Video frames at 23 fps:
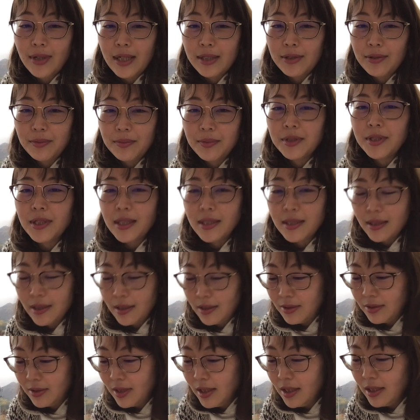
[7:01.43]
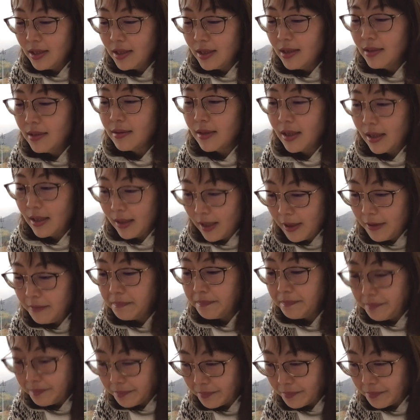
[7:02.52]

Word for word: うかと思うんですけど、ニキシズがね、